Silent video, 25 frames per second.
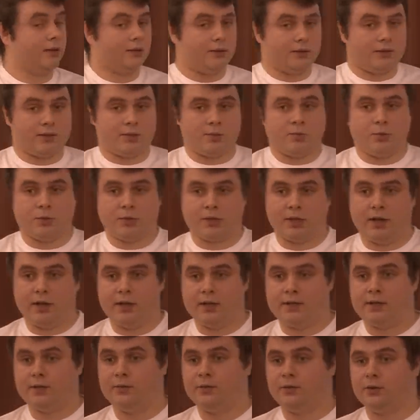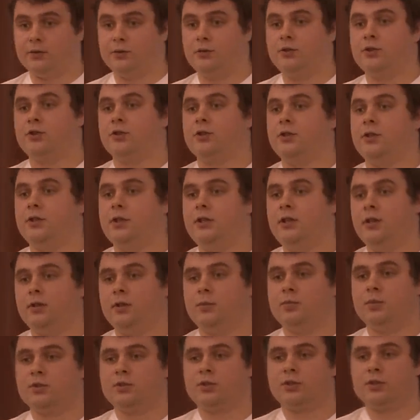э, запускаете его тоже
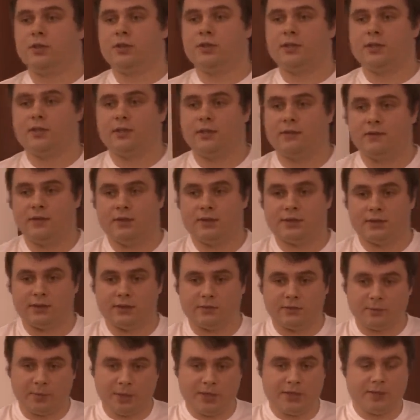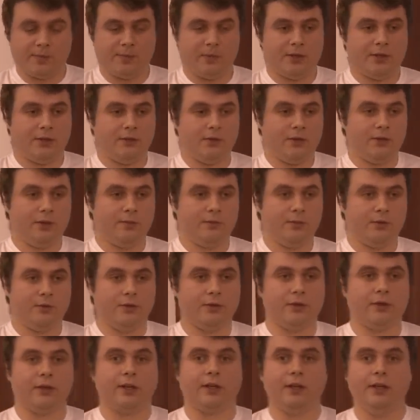и бежите себе весело. В принципе, довольно
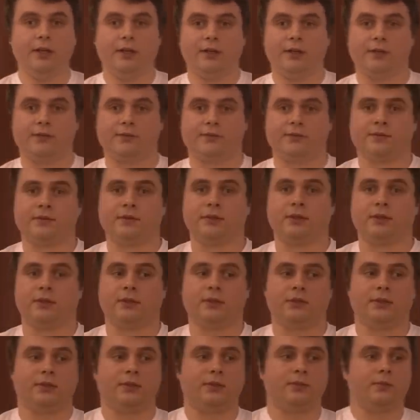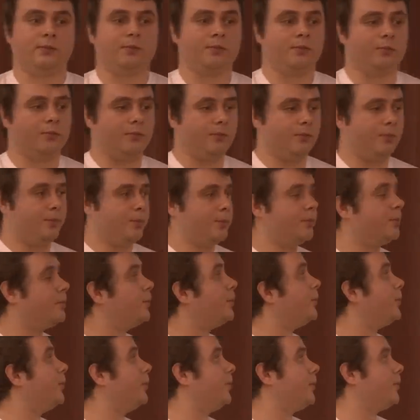много кликов, э,
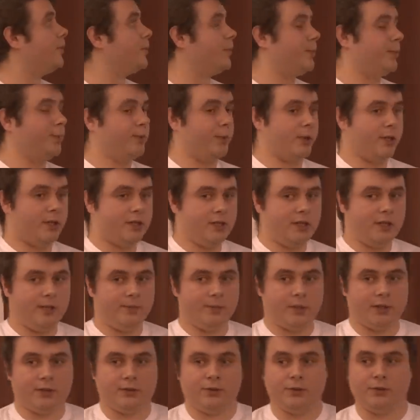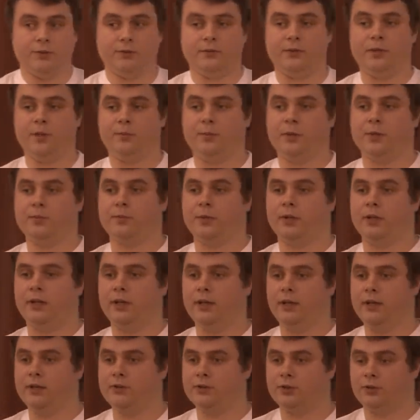парадигма Android Wear
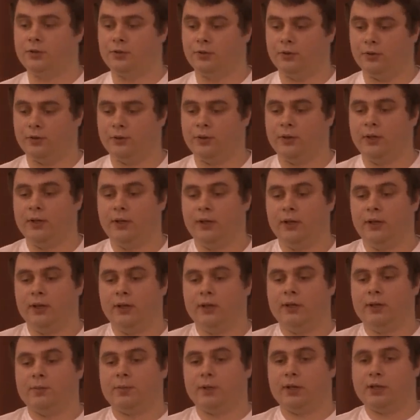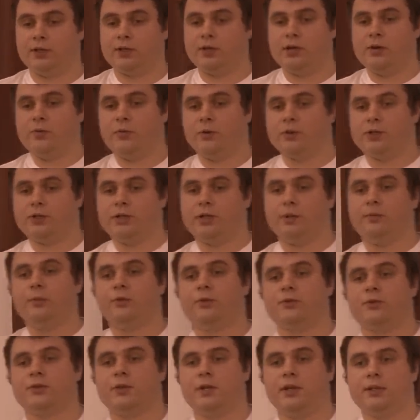предполагает, что приложение может
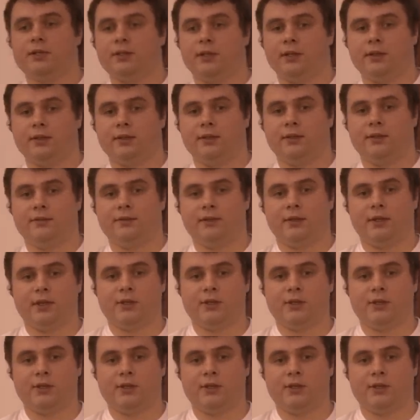само узнать, когда вы